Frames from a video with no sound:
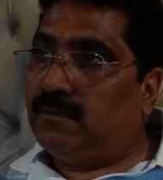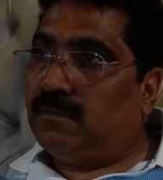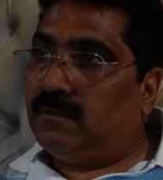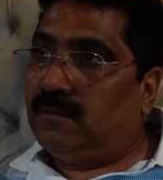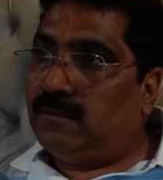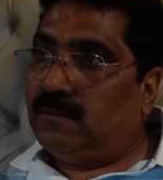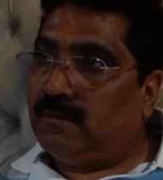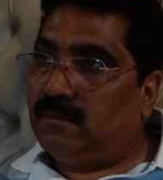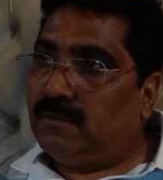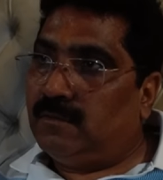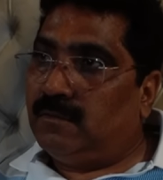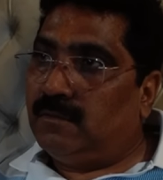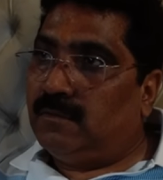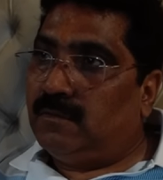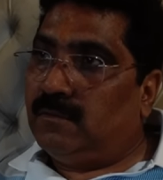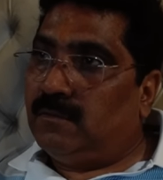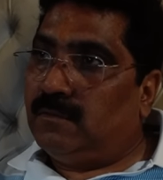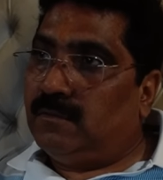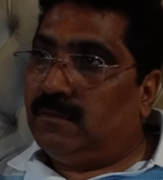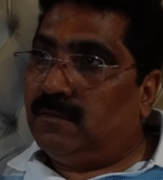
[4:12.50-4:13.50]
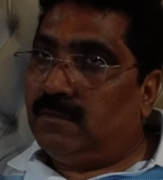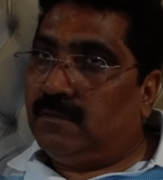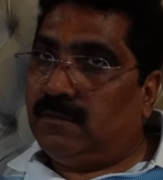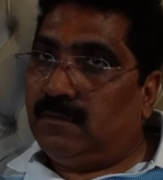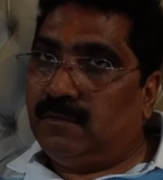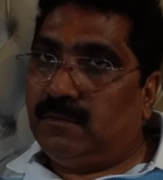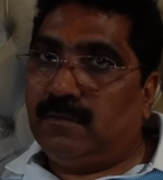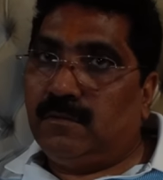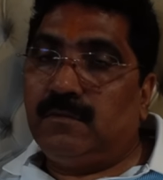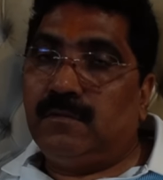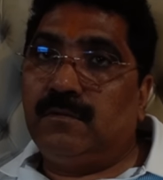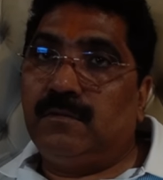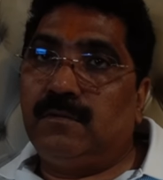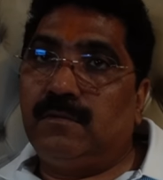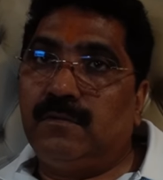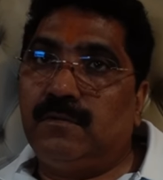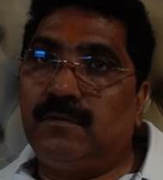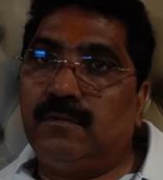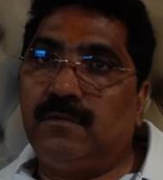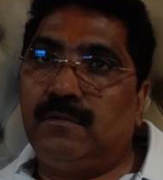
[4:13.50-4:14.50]
पाई पाई
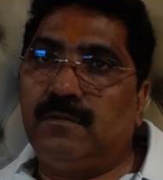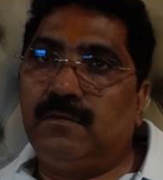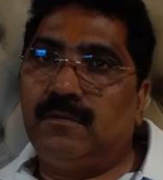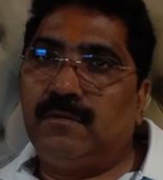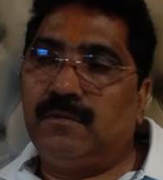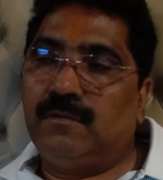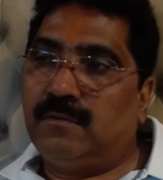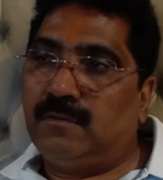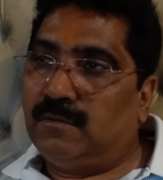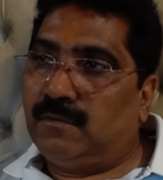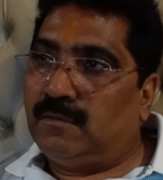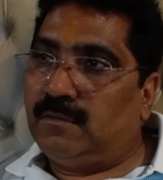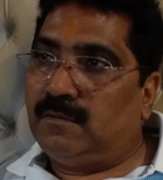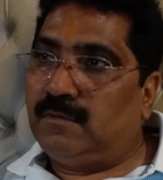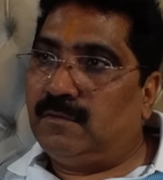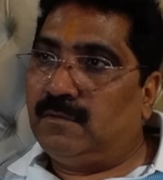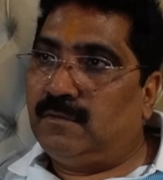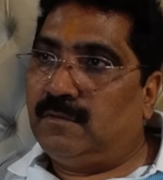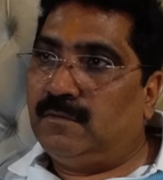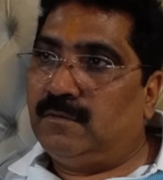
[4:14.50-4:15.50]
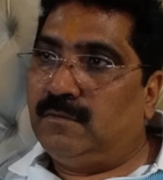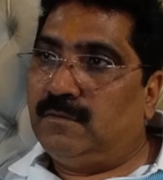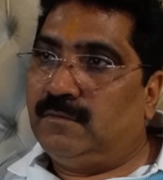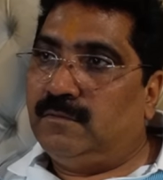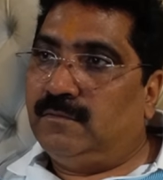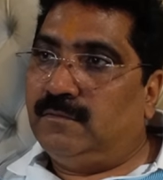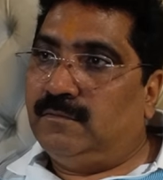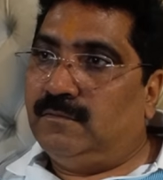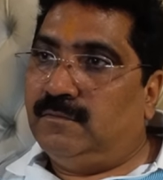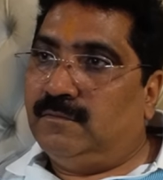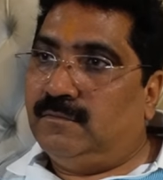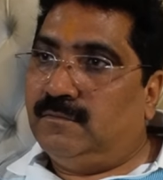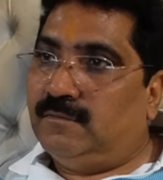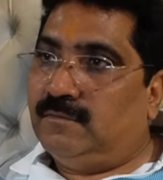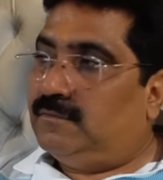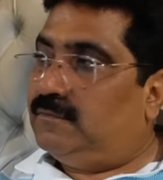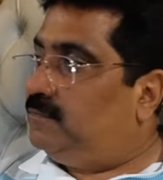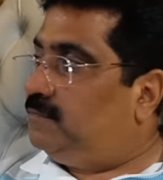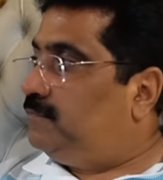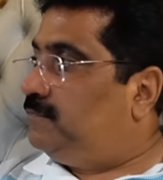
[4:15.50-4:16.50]
बिम्पू जा रहा है क्या कहना
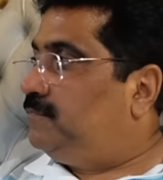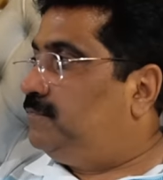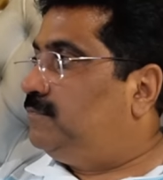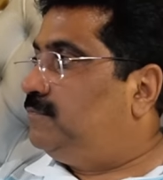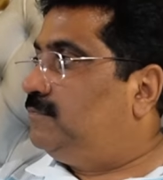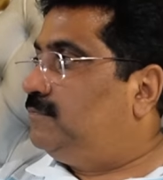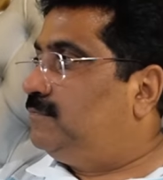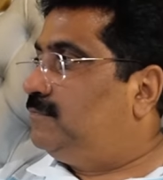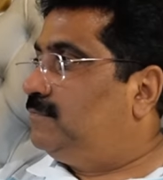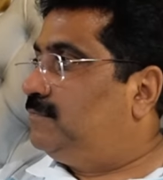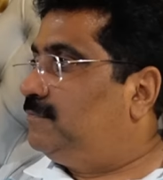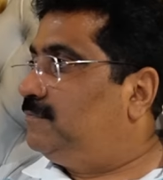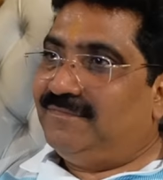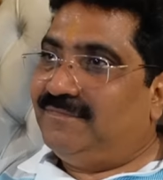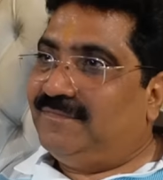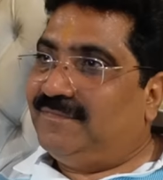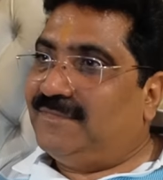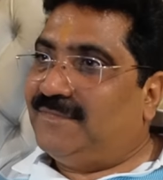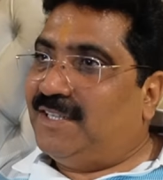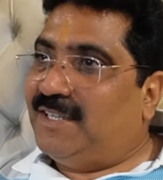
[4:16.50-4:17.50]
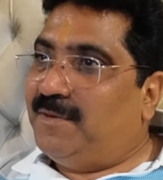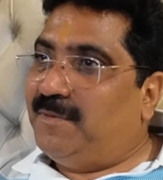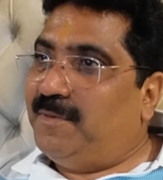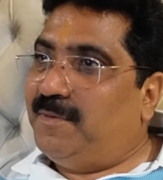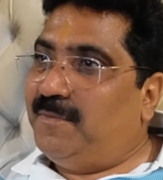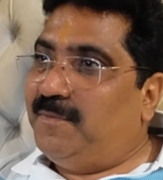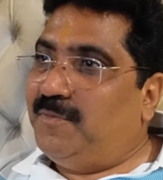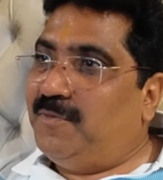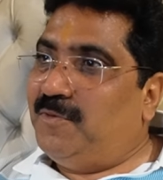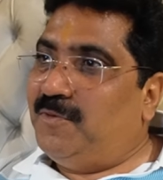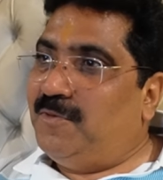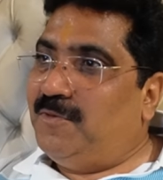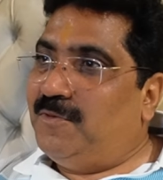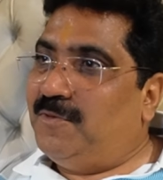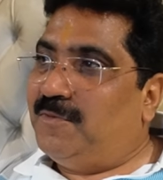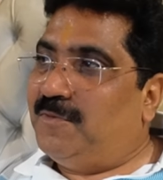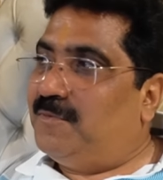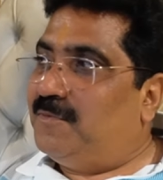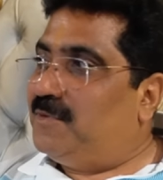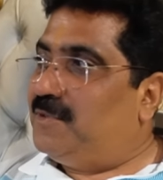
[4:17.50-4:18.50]
चाहोगे आप या बिम्पू
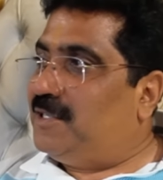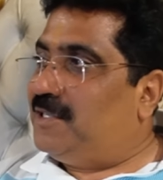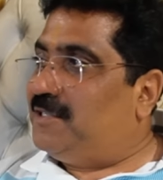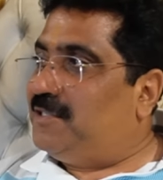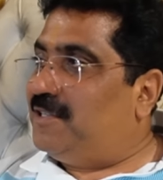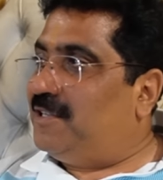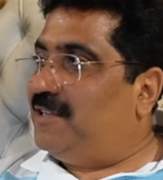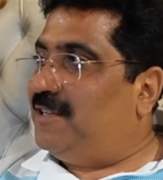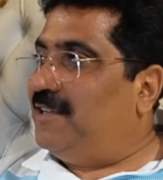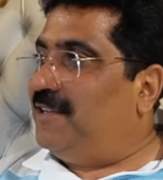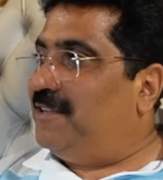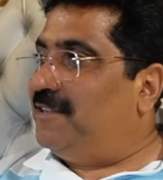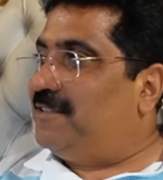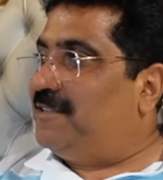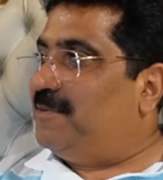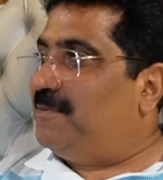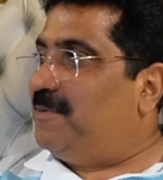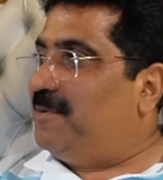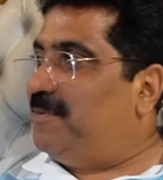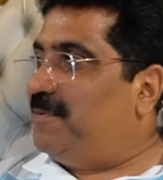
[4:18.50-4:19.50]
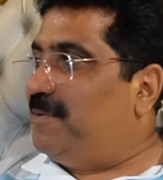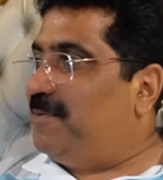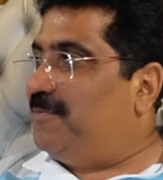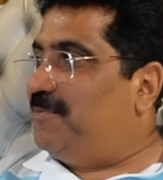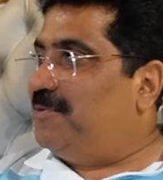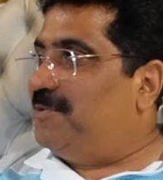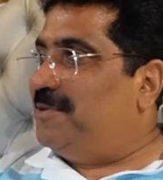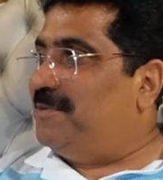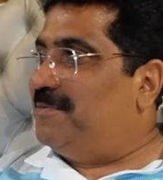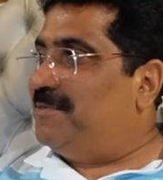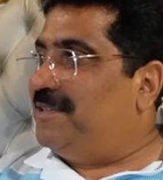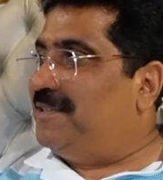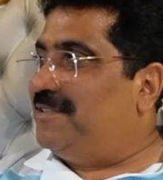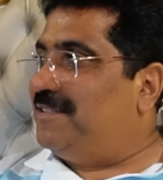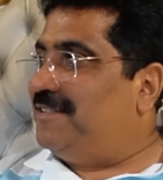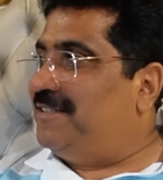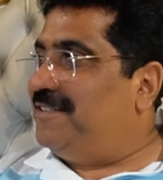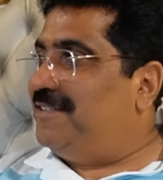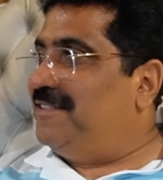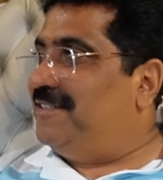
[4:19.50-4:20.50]
मुझे अच्छा नहीं लगता भी मुझे भी अच्छा लग
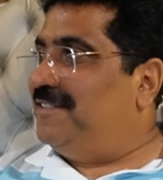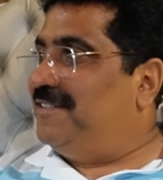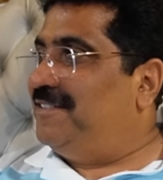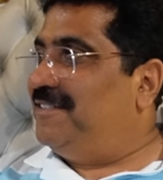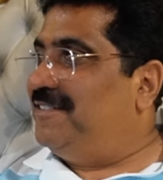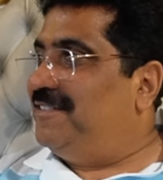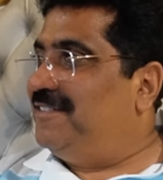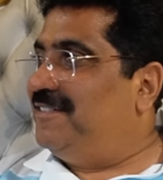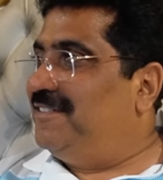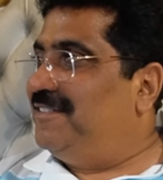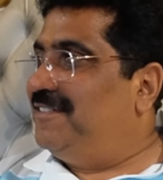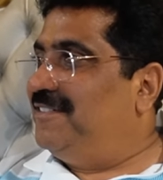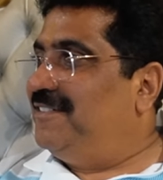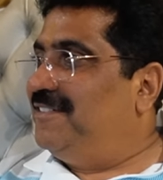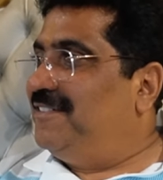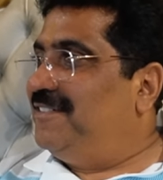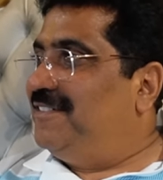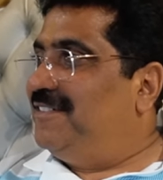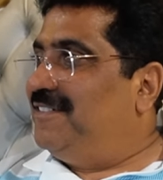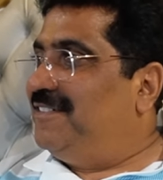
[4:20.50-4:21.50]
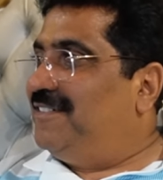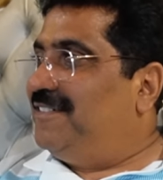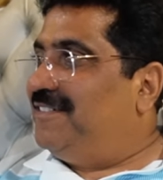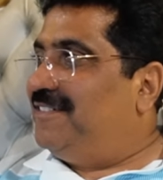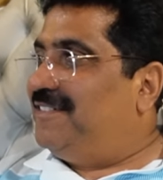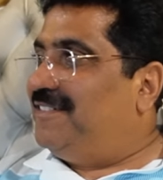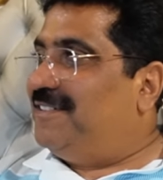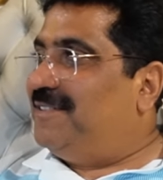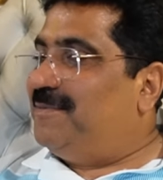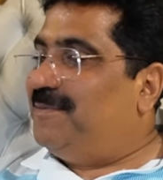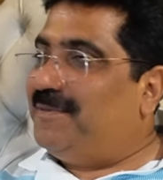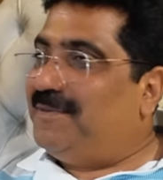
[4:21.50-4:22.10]
रहा है पाई अब